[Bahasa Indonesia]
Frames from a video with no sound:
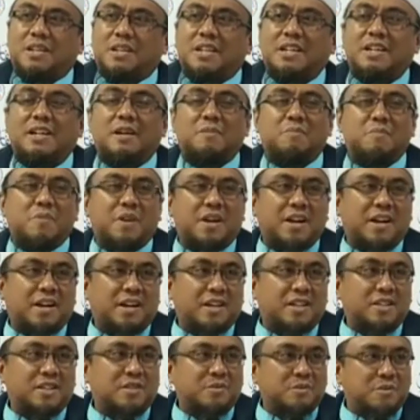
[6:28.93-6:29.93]
ketika
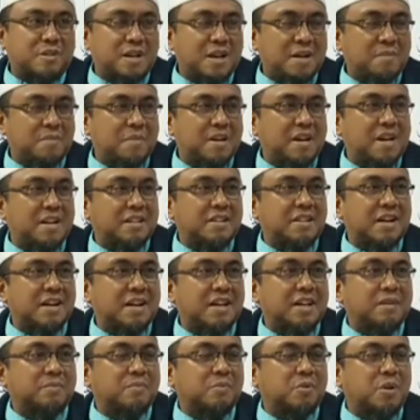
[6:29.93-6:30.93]
mereka sudah
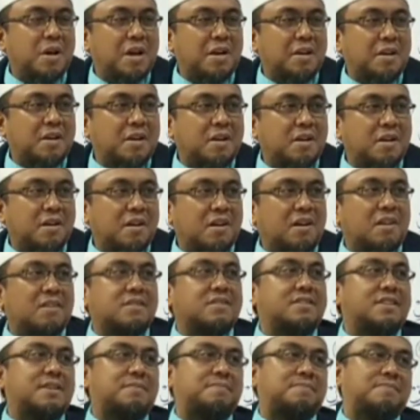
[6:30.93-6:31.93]
mendatangi bulan
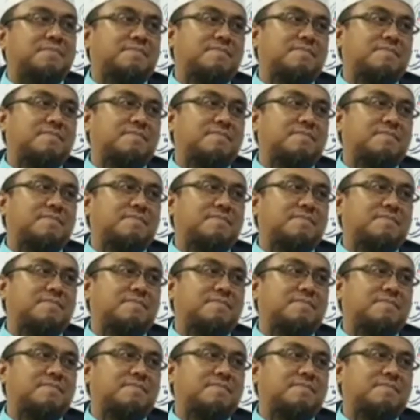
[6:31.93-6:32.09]
Rajab.